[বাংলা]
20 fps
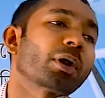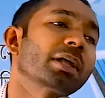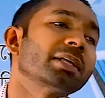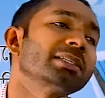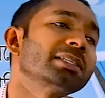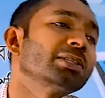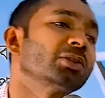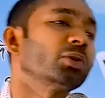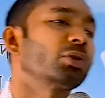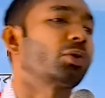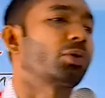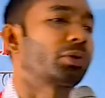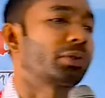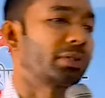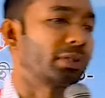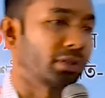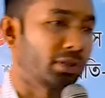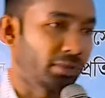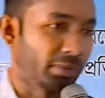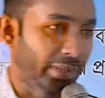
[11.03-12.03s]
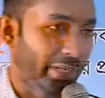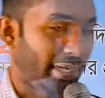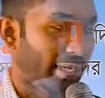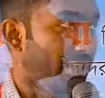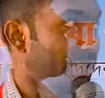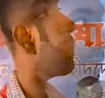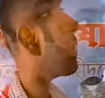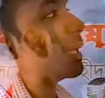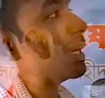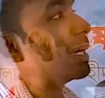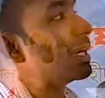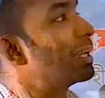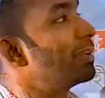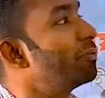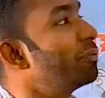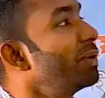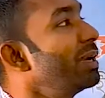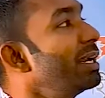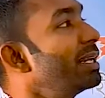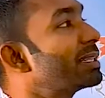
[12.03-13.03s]
পরাজিত করতে হবে না দে
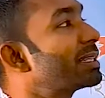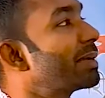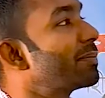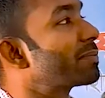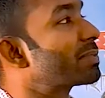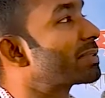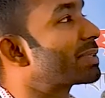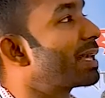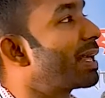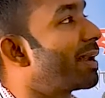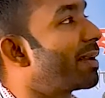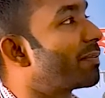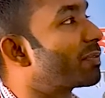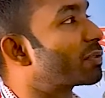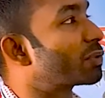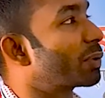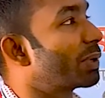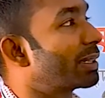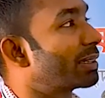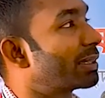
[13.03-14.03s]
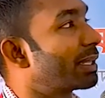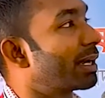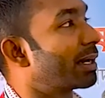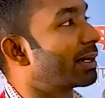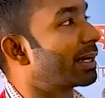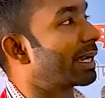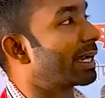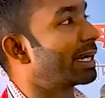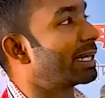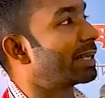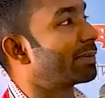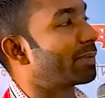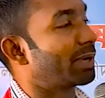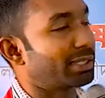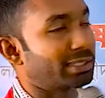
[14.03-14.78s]
ডিফিট দেমসেলভস উইথ দেয়ার নেগেটিভ